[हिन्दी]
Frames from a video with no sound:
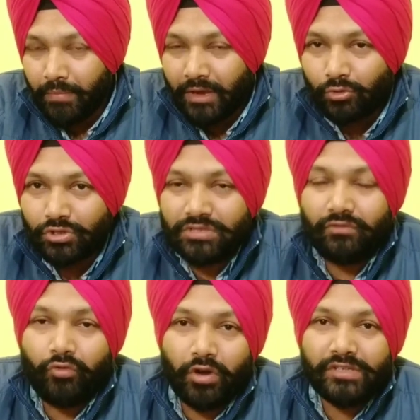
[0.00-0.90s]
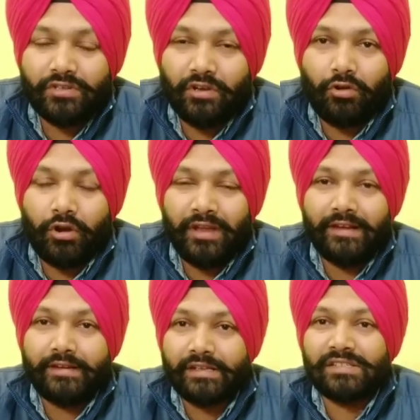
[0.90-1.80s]
मैं कुछ वॉइस रिकॉर्डिंग
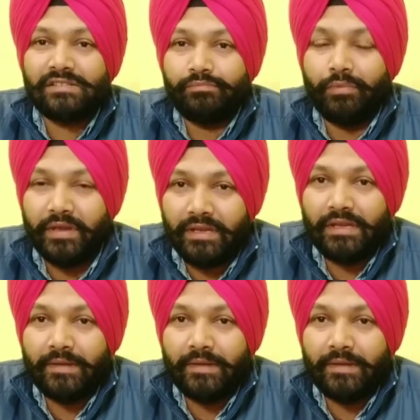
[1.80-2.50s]
टेस्ट भी